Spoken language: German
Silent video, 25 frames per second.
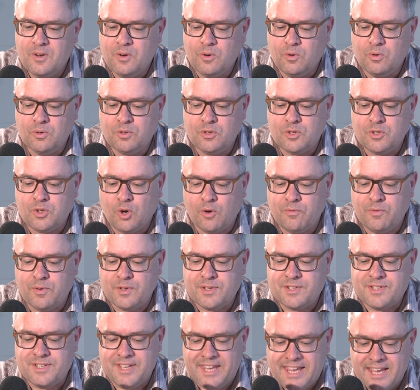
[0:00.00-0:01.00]
Und ich hoffe
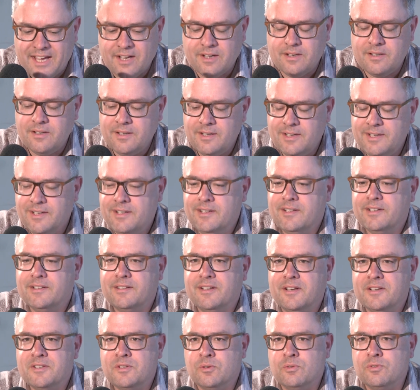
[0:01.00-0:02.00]
sehr,
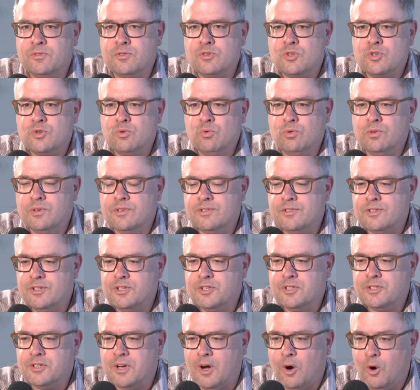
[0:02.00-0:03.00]
dass unsere Schule
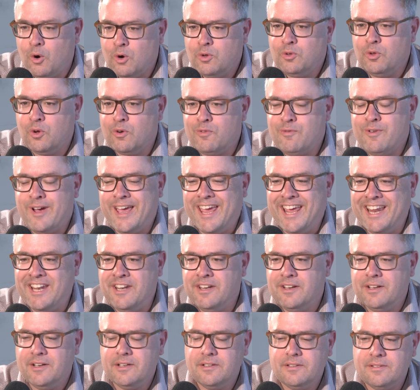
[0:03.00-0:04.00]
sich auch noch
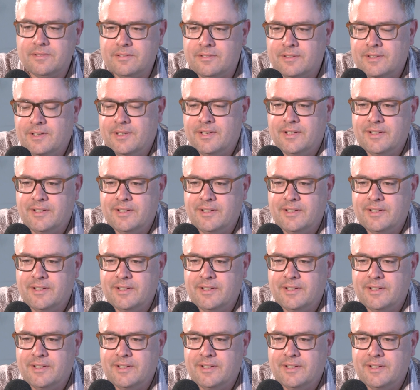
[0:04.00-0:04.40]
verändert,